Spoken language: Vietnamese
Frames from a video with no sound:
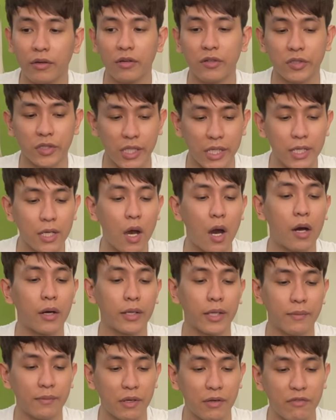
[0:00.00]
còn xe còn
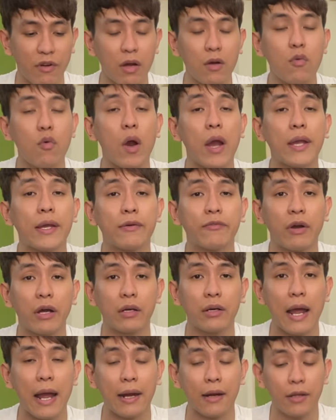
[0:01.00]
thì mình vẫn quay
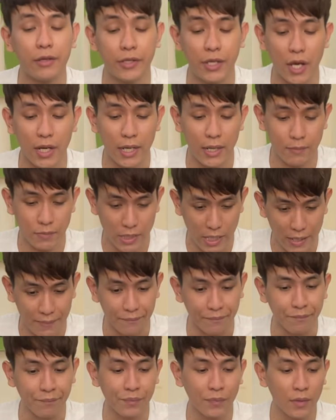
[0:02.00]
vẫn đăng lên cho anh em xem
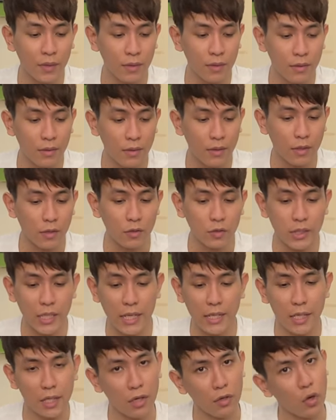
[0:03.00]
con
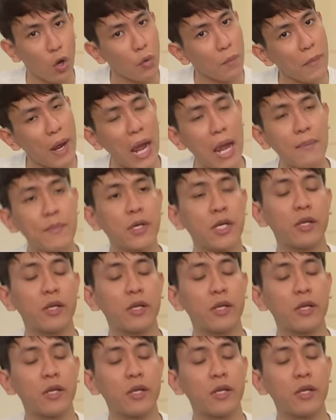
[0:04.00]
xe đi rất thoải mái mình